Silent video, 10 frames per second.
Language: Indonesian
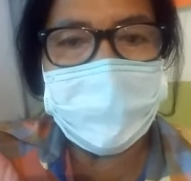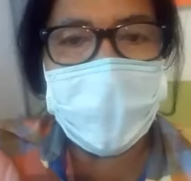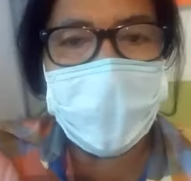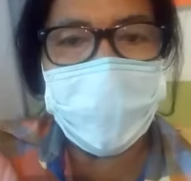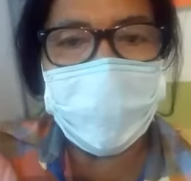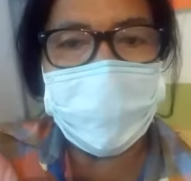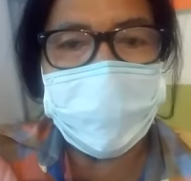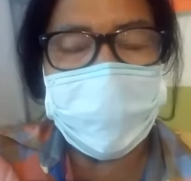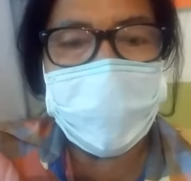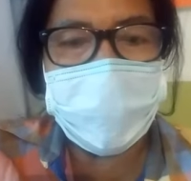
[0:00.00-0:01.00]
kalau
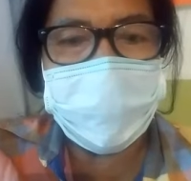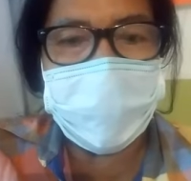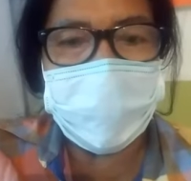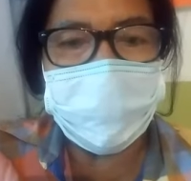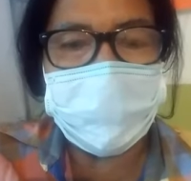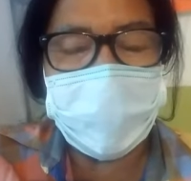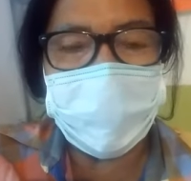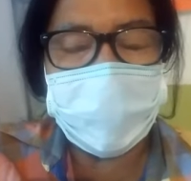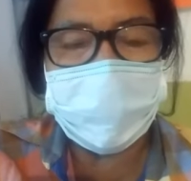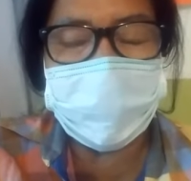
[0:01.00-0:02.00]
tidak ada
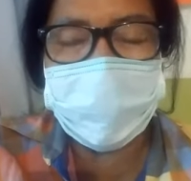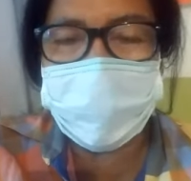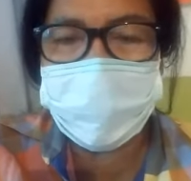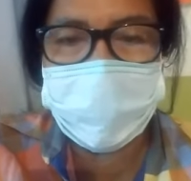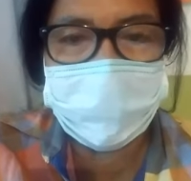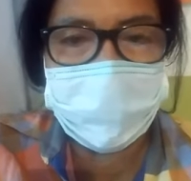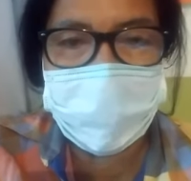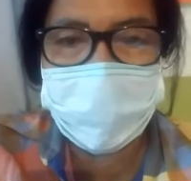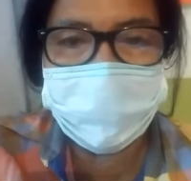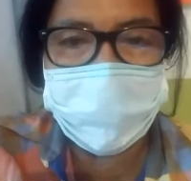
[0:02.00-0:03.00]
keperluan
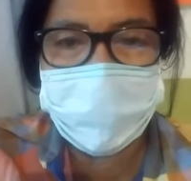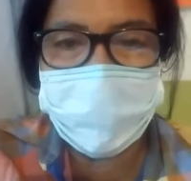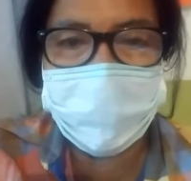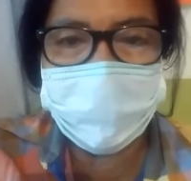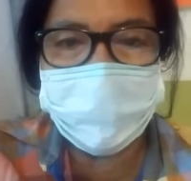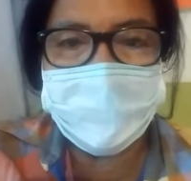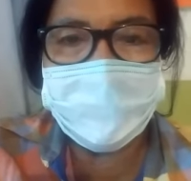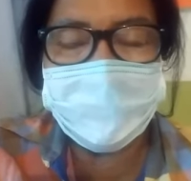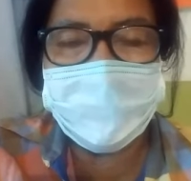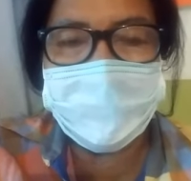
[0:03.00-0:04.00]
sangat-sangat penting,
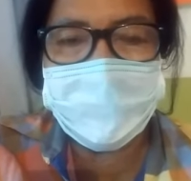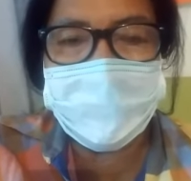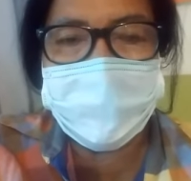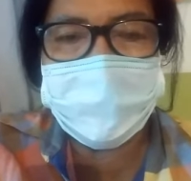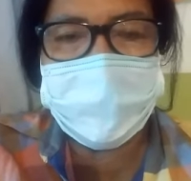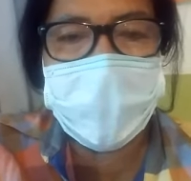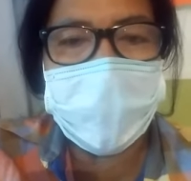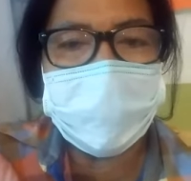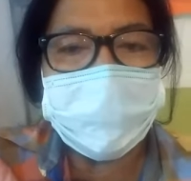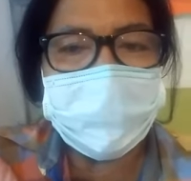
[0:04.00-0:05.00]

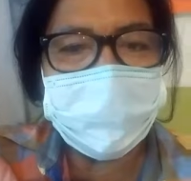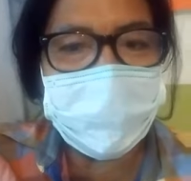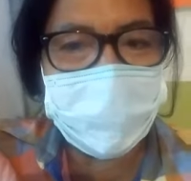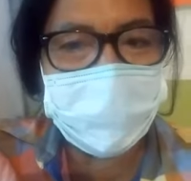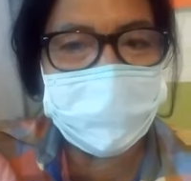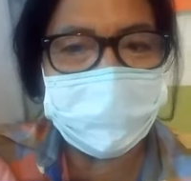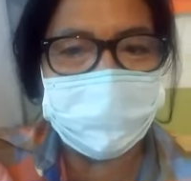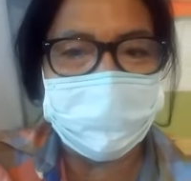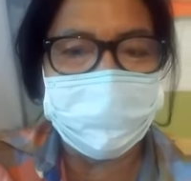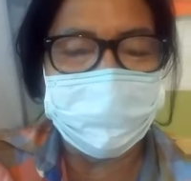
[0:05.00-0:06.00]
jangan
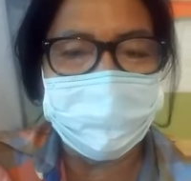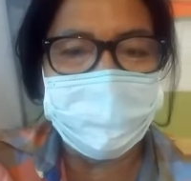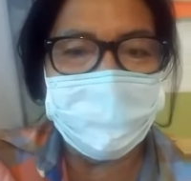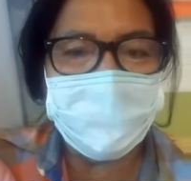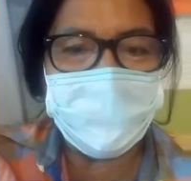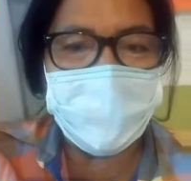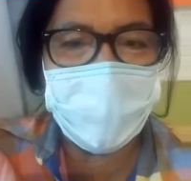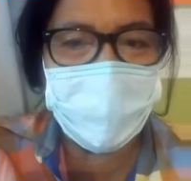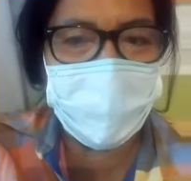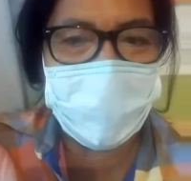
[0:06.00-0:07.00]

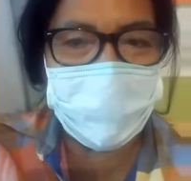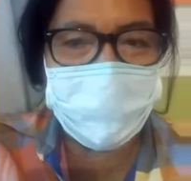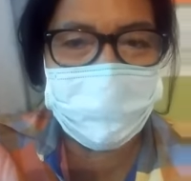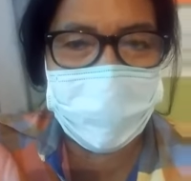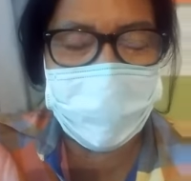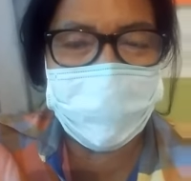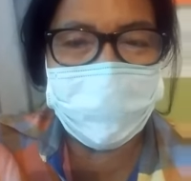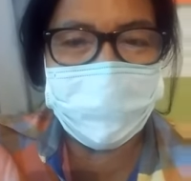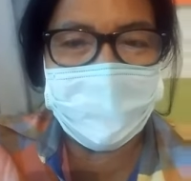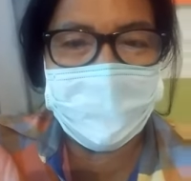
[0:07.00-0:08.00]
keluar rumah.
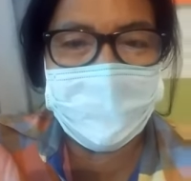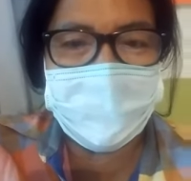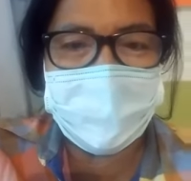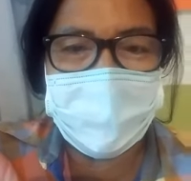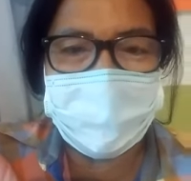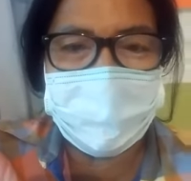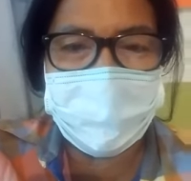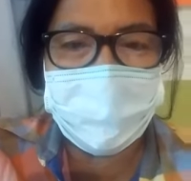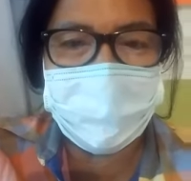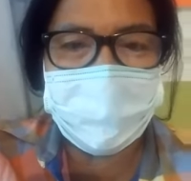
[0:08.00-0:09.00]

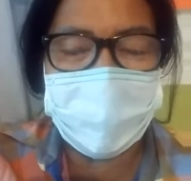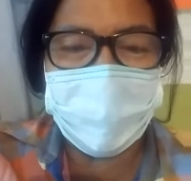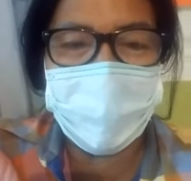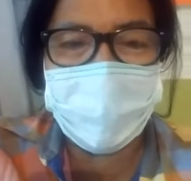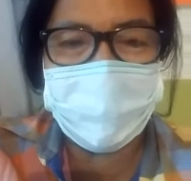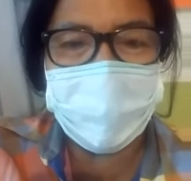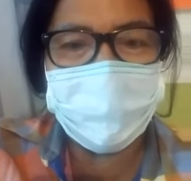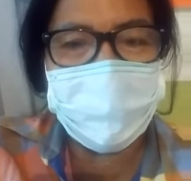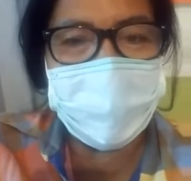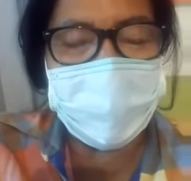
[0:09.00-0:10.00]
Karena kalau
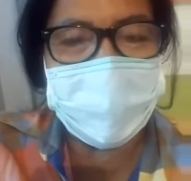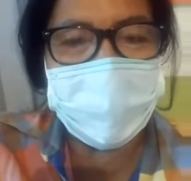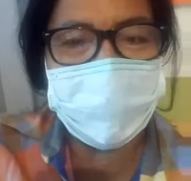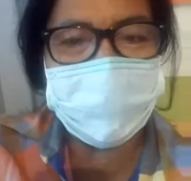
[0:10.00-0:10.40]
Anda udah